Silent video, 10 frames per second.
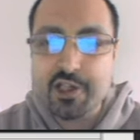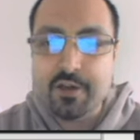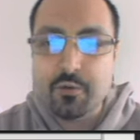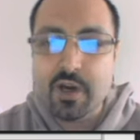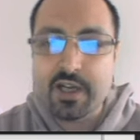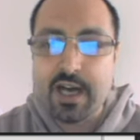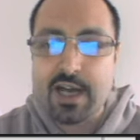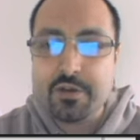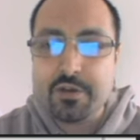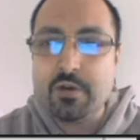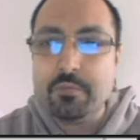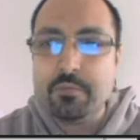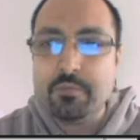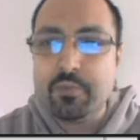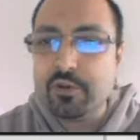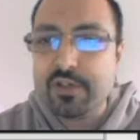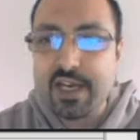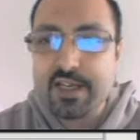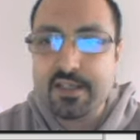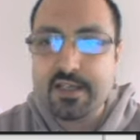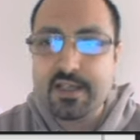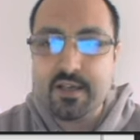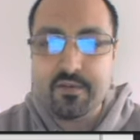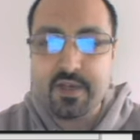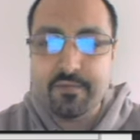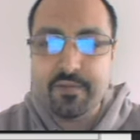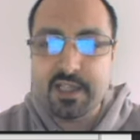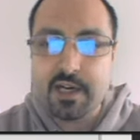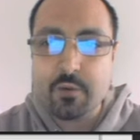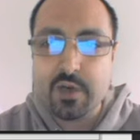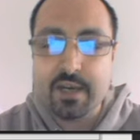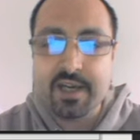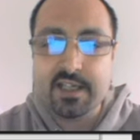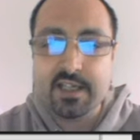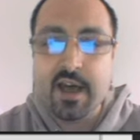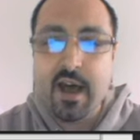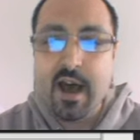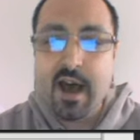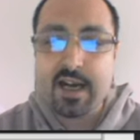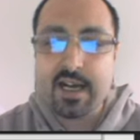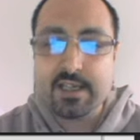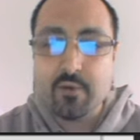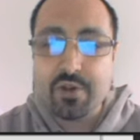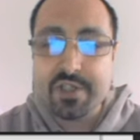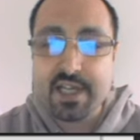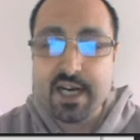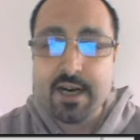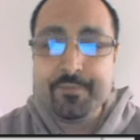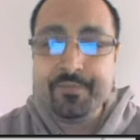in quel caso potreste sentirvi tranquillamente a casa vostra,